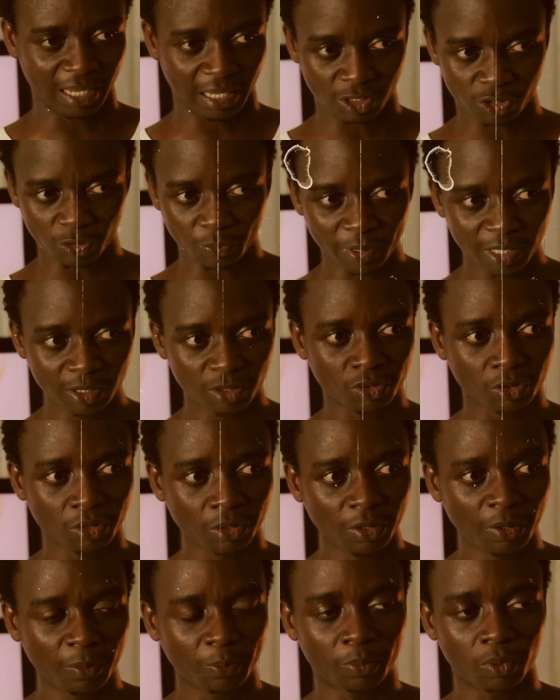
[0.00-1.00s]
Et je pense
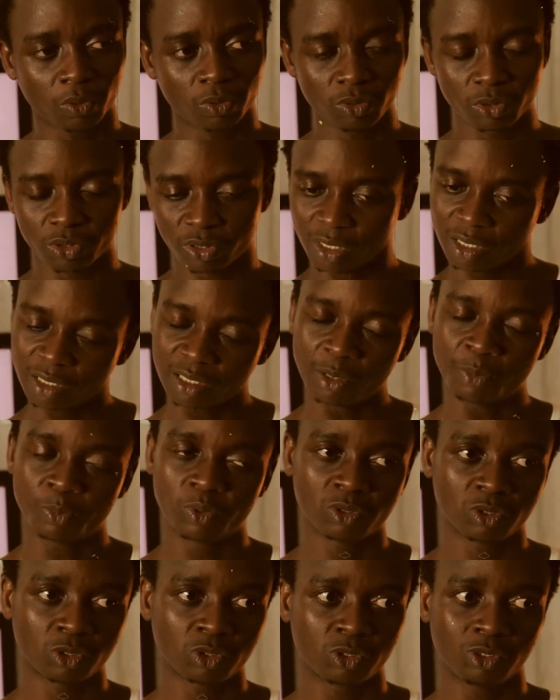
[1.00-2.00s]
que beaucoup de ceux qui
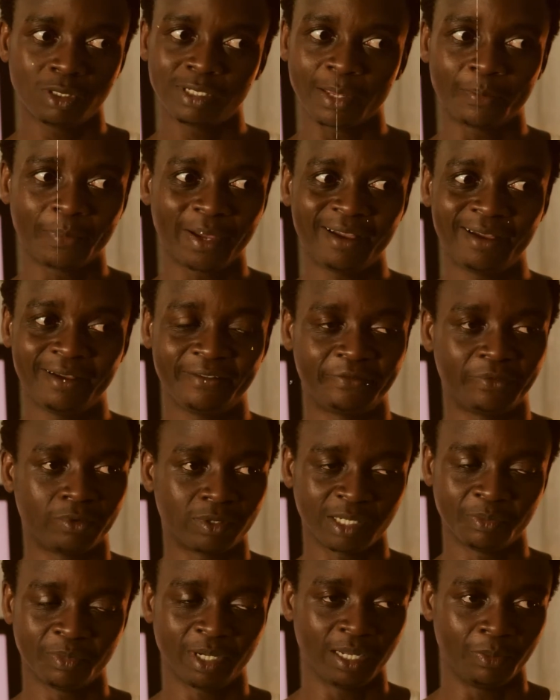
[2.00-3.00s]
s'imposent aujourd'hui, ce n'est pas
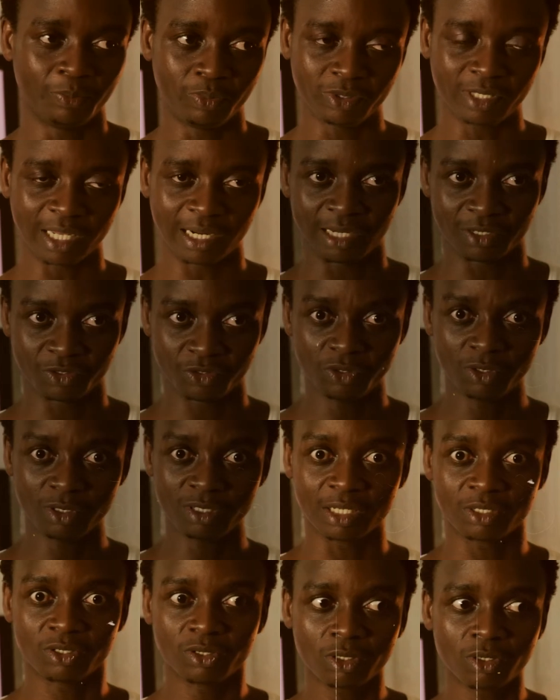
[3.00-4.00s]
forcément les plus talentueux,
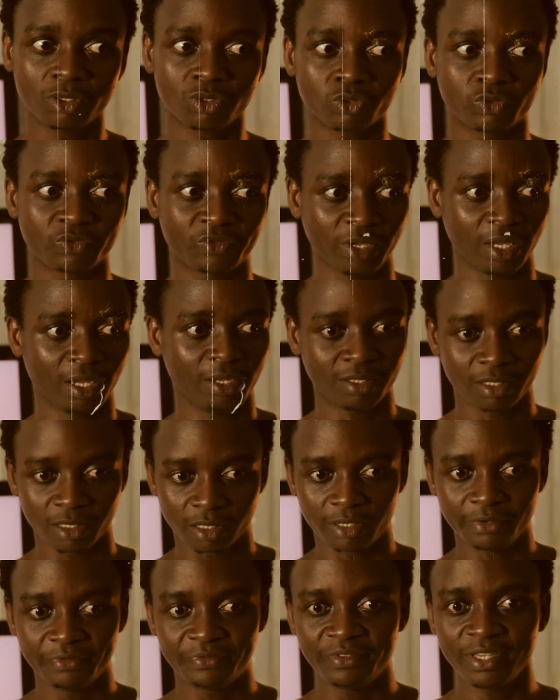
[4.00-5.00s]
c'est ceux qui ont trouvé un
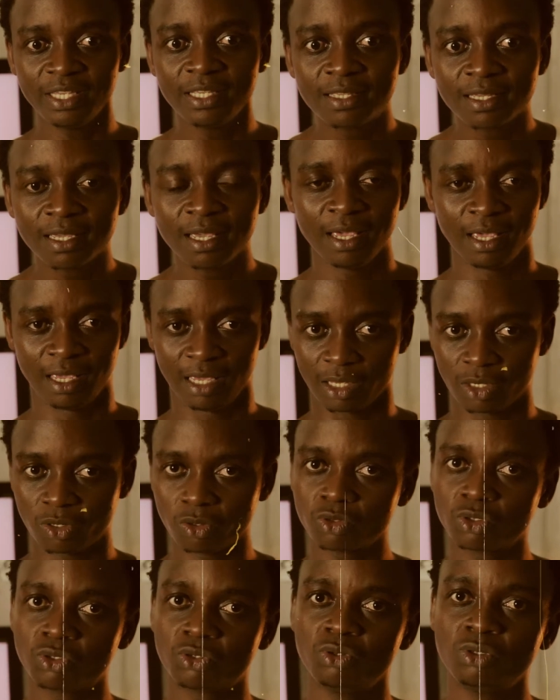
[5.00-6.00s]
terrain vide et qui ont
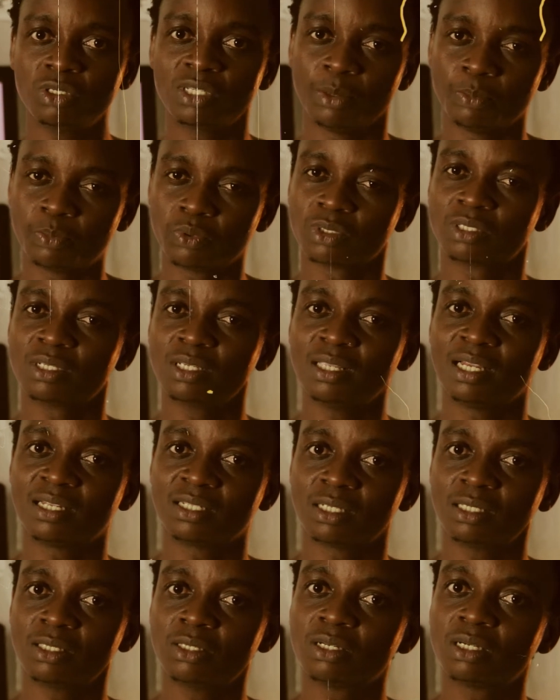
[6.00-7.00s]
su s'imposer
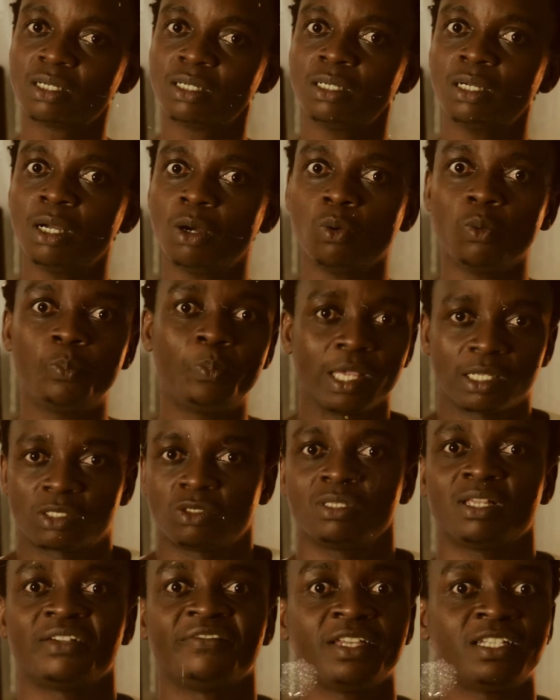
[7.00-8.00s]
dans un terrain où
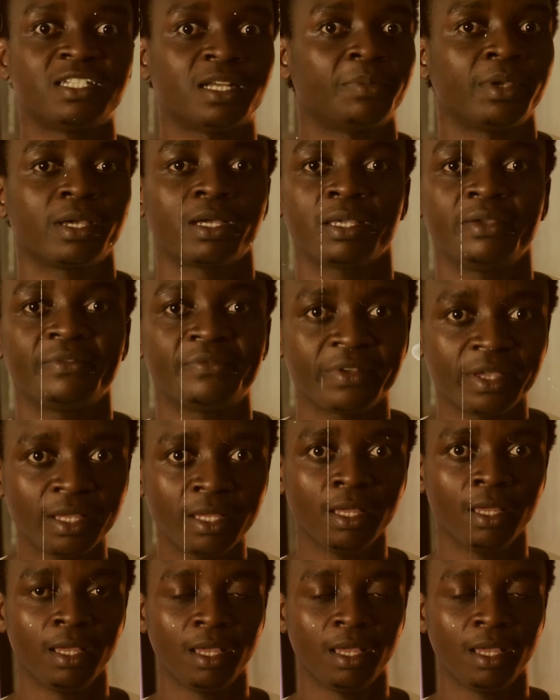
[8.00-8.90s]
personne n'avait jamais rien fait.